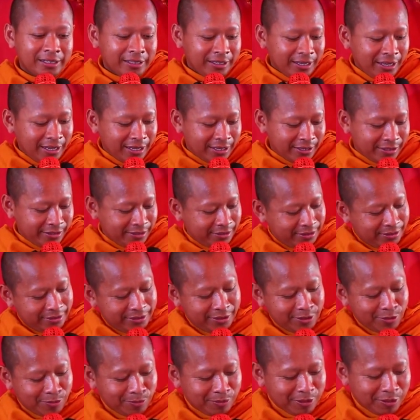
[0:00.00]
nè
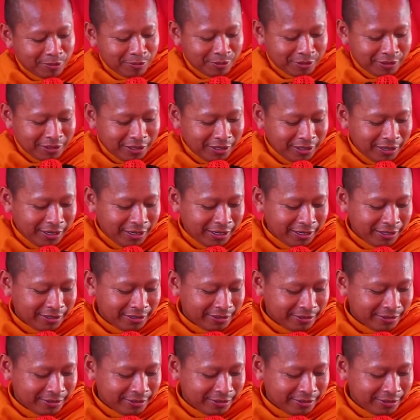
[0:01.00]
nhôm tao ốt tư á